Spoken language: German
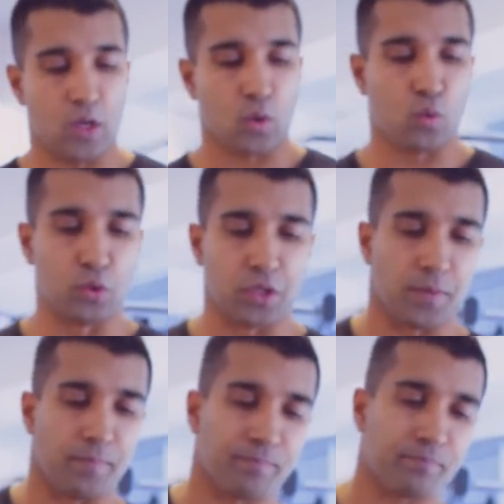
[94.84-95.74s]
Gut,
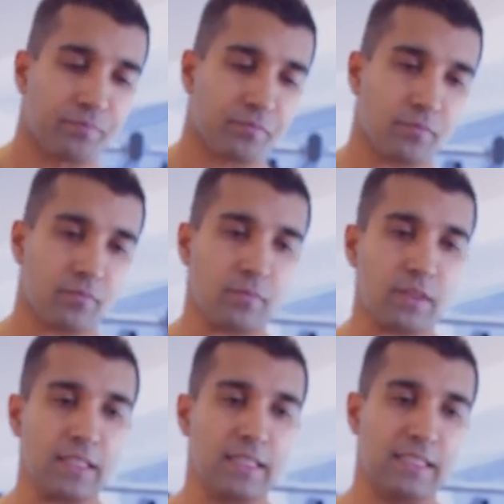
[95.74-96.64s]

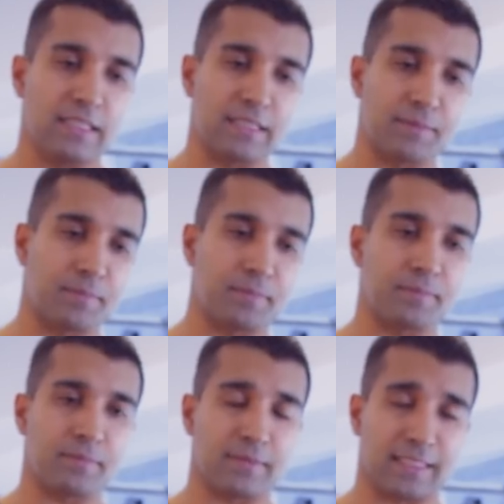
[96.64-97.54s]
ähm,
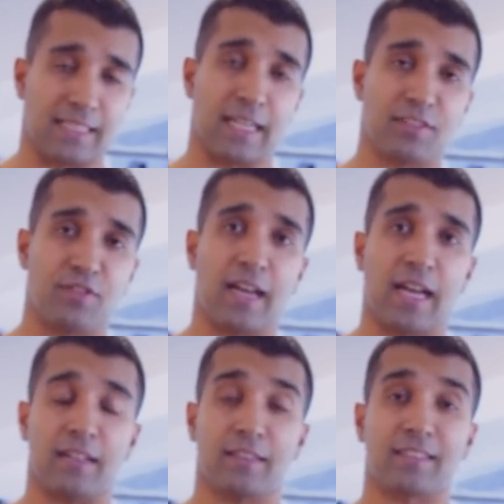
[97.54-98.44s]
das heißt,
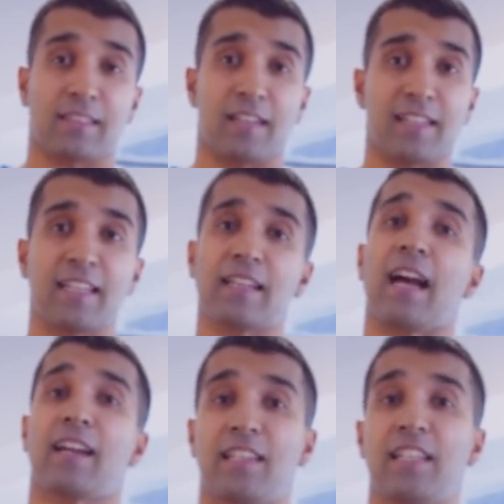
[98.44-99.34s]
wir trainieren
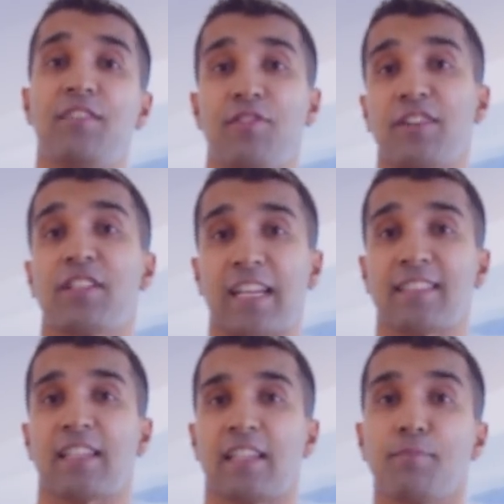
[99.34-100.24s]
aktiv halt
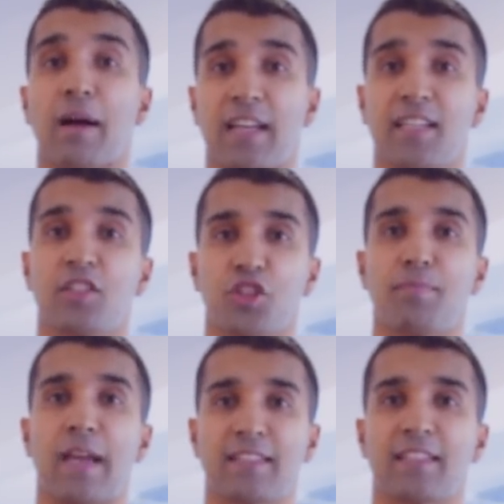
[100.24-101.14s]
tatsächlich mal in den
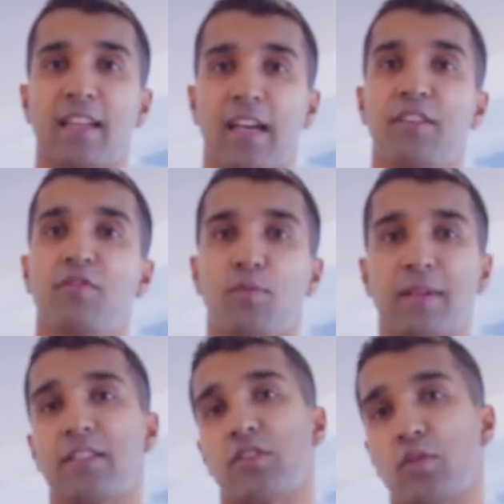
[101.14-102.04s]
Schmerz hinein, wo
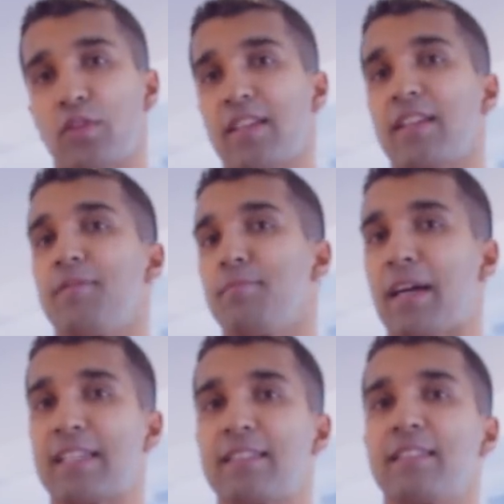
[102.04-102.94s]
man natürlich
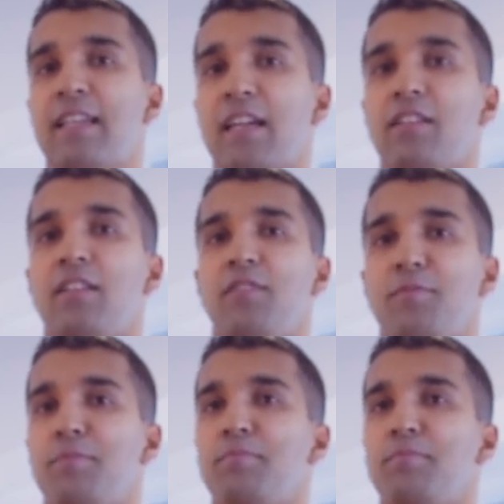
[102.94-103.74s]
meistens sagt, äh,